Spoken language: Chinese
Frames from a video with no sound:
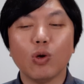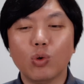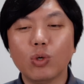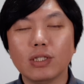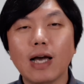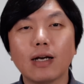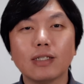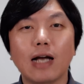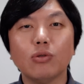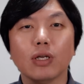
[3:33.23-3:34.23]
如果价格
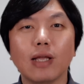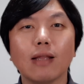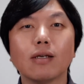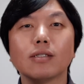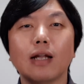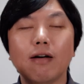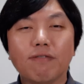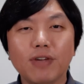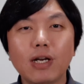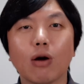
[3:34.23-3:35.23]
差距很大，特斯拉
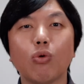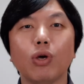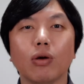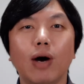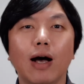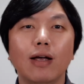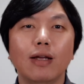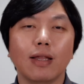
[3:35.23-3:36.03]
非常贵的话，